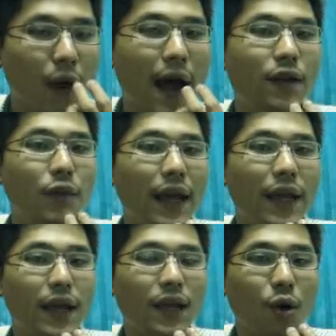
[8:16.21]
วาน
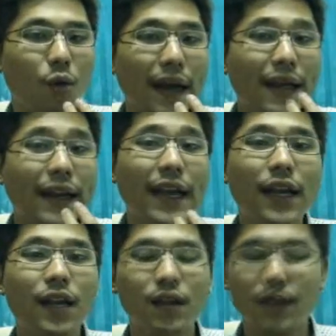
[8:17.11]
ไว้ใน
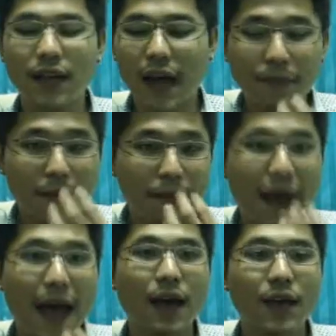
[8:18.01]
ลิ้นนะครับใน
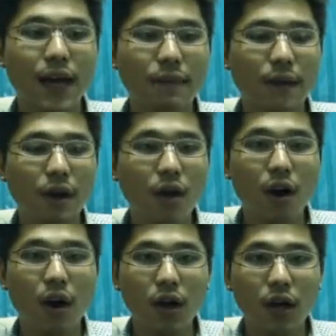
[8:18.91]
ปากนะครับแล้วก็